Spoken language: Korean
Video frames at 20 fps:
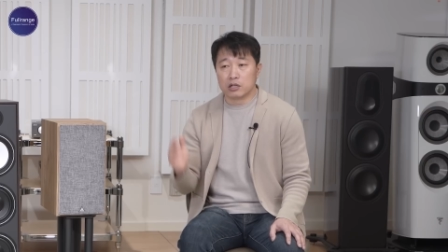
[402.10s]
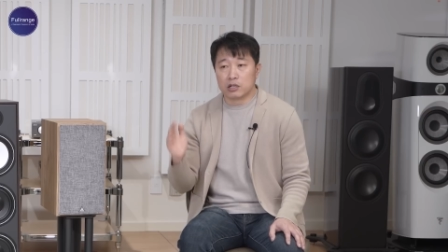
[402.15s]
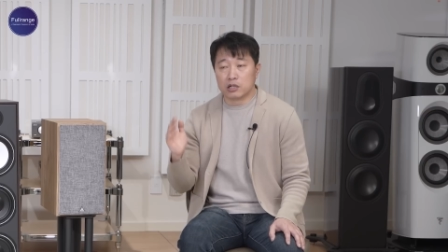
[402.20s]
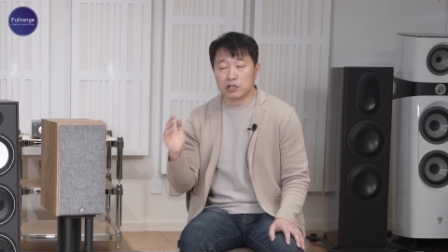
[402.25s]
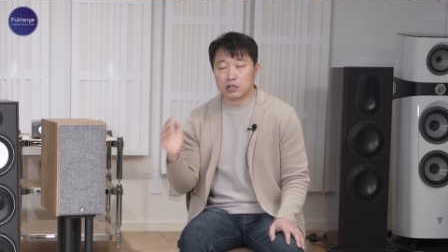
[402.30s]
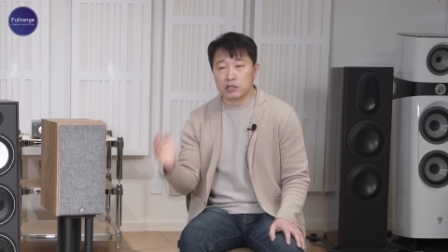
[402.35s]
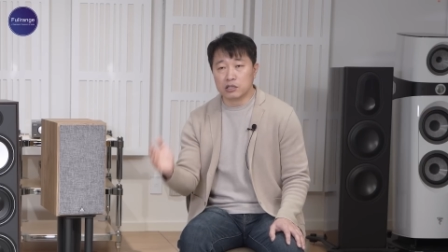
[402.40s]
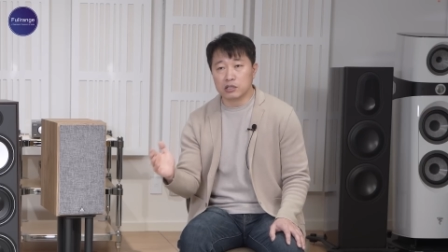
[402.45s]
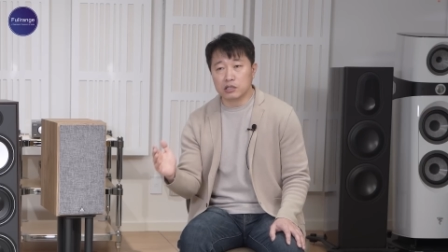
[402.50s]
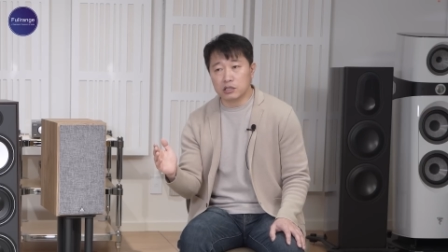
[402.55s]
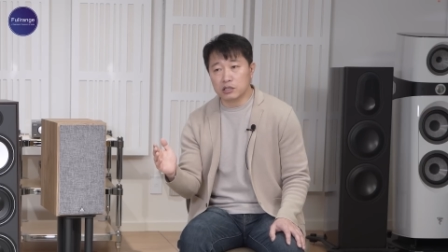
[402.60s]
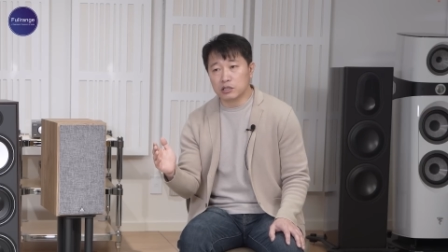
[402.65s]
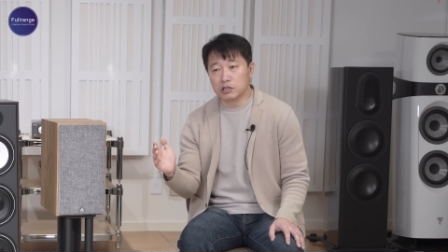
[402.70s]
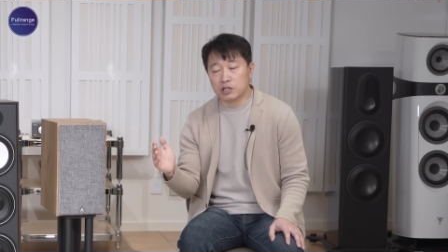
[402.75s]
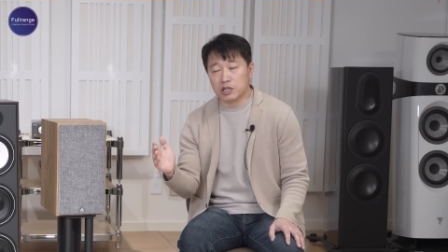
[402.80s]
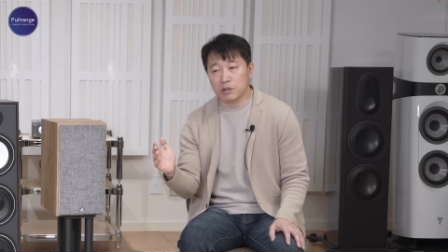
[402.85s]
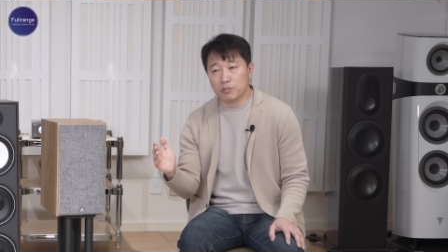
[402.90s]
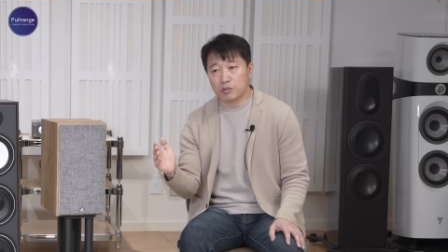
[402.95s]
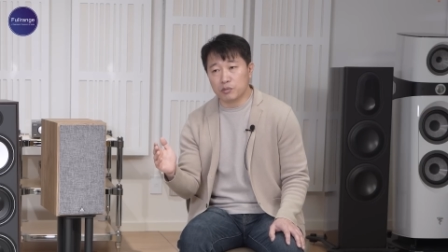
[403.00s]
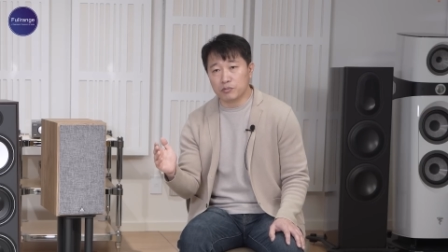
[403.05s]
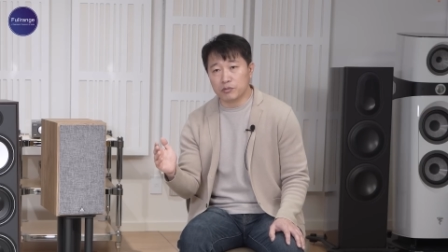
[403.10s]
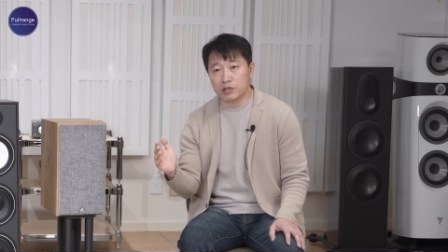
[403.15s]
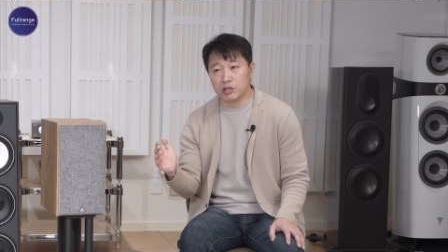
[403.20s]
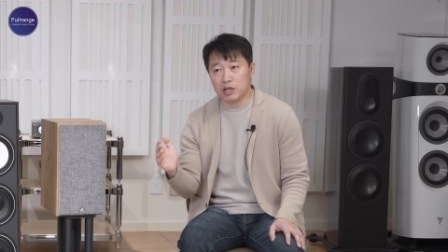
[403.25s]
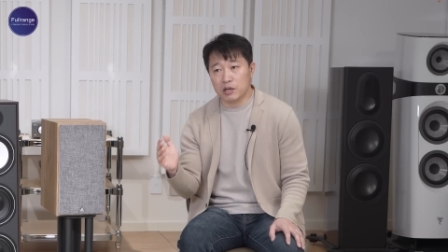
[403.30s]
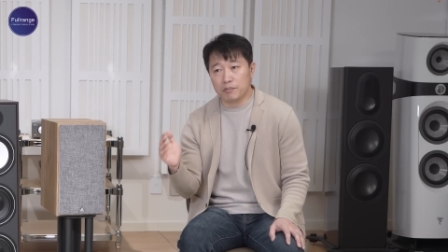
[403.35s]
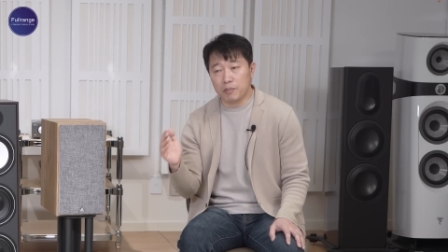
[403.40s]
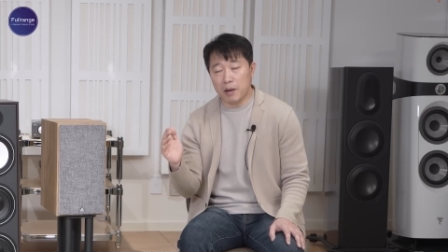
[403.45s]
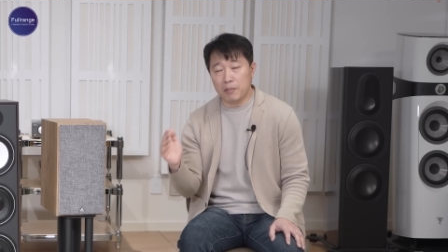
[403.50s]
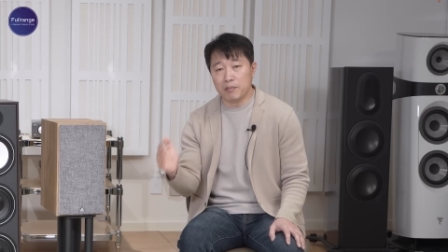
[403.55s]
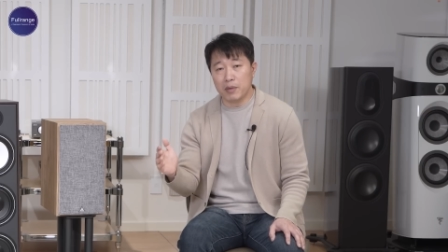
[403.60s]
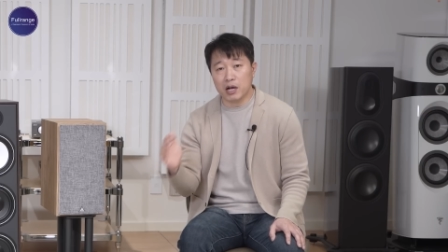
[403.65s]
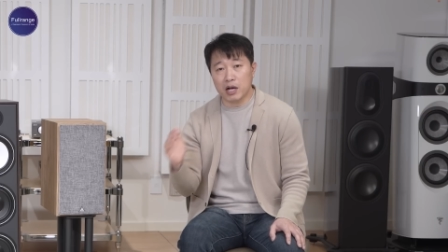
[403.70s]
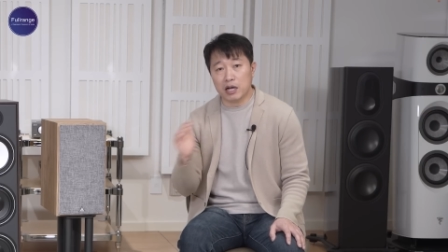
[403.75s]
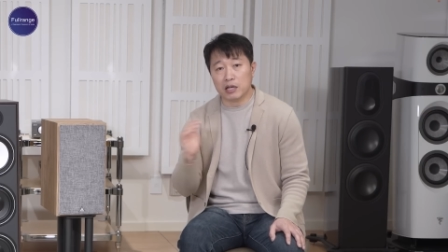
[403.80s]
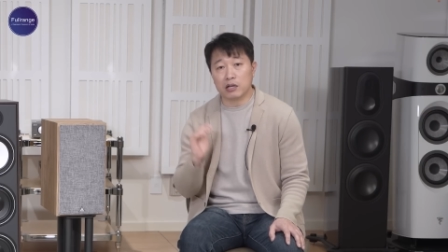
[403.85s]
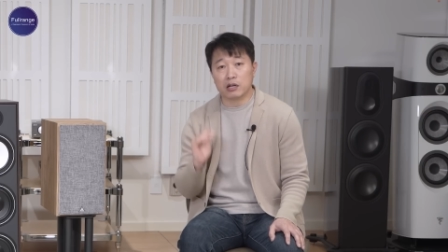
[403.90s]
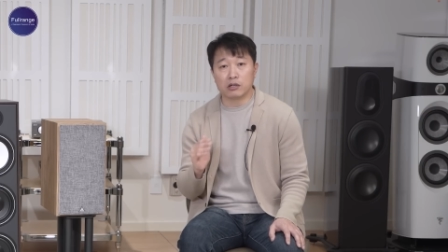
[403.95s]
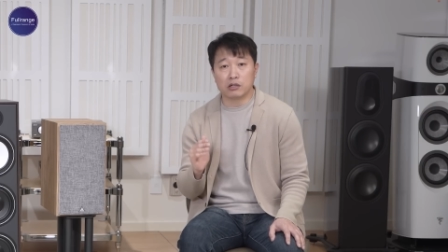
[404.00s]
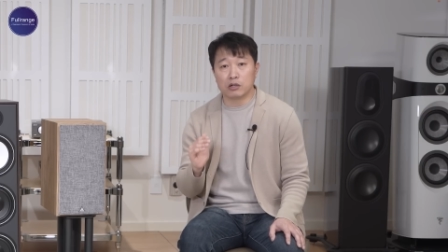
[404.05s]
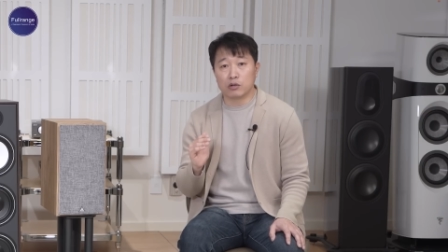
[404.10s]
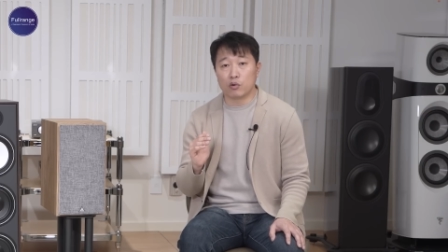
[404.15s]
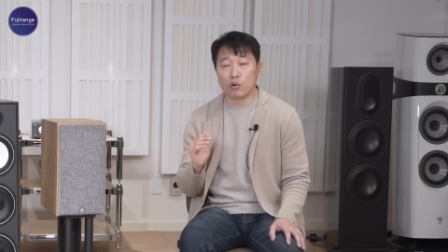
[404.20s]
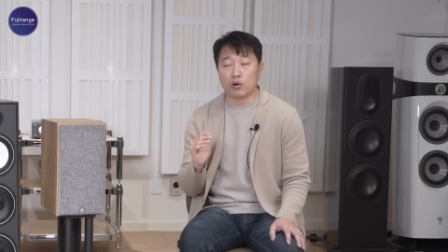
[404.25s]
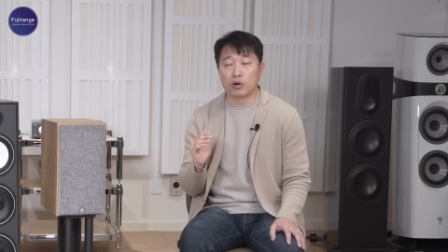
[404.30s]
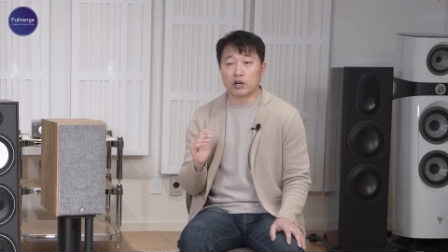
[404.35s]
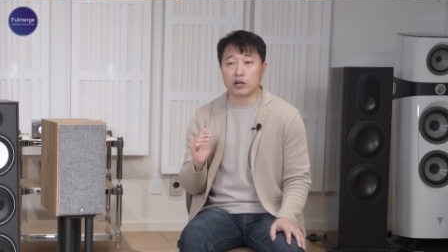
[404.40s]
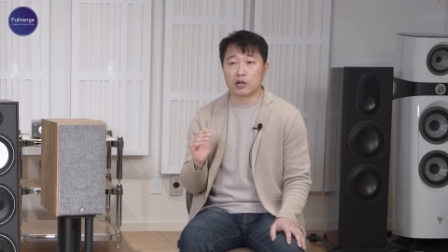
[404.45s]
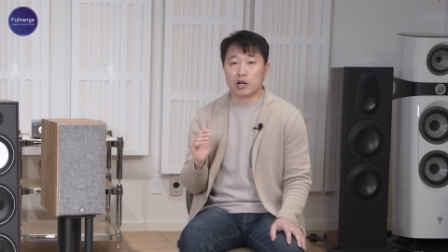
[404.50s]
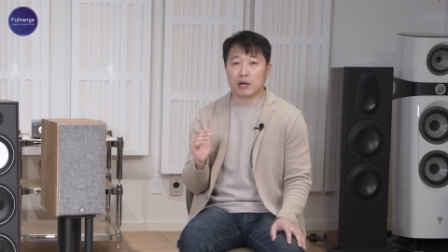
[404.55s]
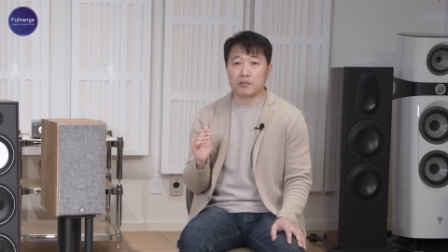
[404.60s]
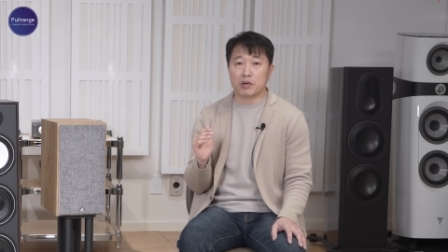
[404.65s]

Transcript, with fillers: 그 제품들이 판매 가격을 고려를